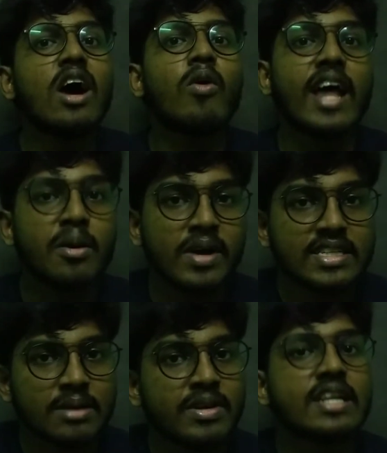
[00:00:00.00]
அவங்க
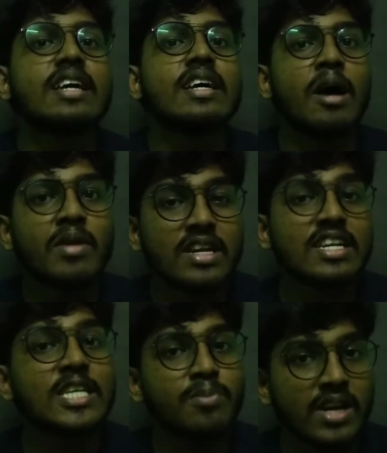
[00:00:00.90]
டயபெட்டிஸ் எப்படி இருக்குது அப்படின்னு
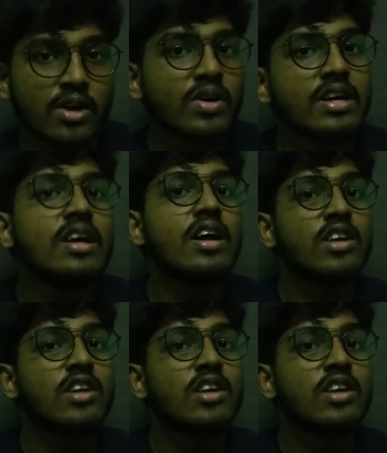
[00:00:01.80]
டேஸ்ட் பண்ணுற அளவுக்கு